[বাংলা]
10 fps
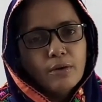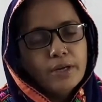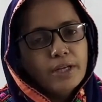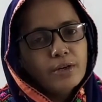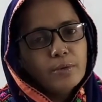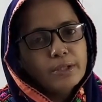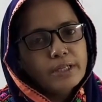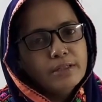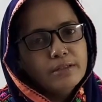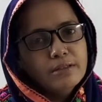অনেক
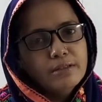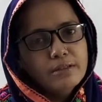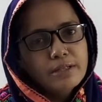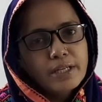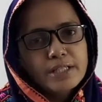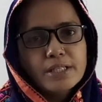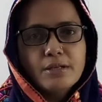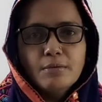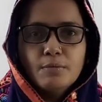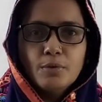অবদান রেখেছে
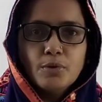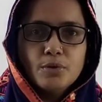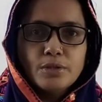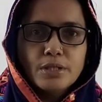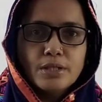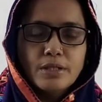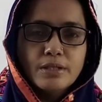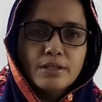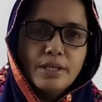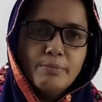প্রযুক্তি
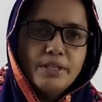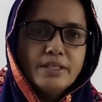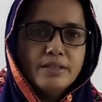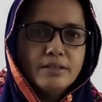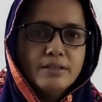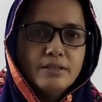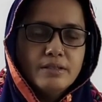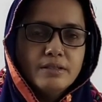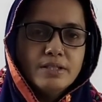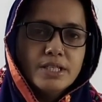তেমনি
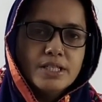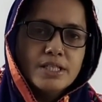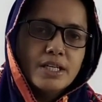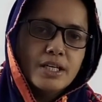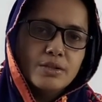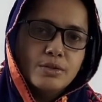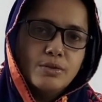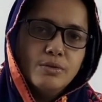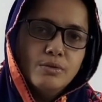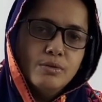চিকিৎসা
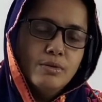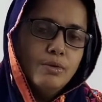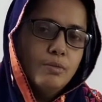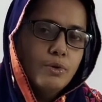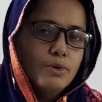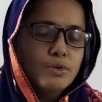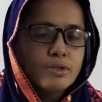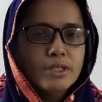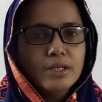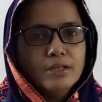ক্ষেত্রেও
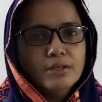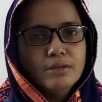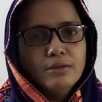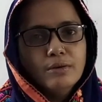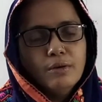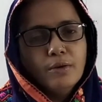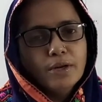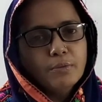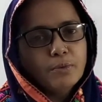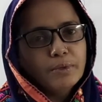প্রযুক্তি
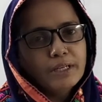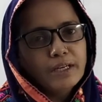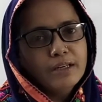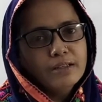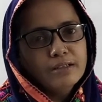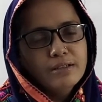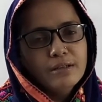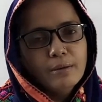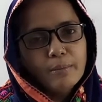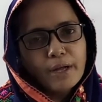অনেক ভূমিকা
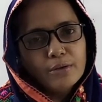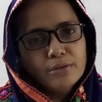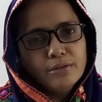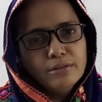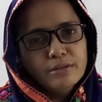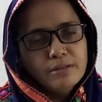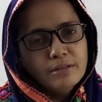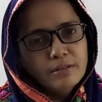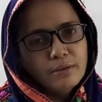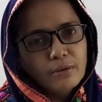পালন
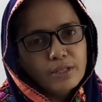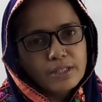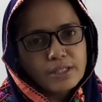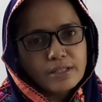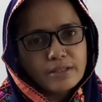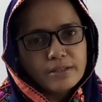করেছে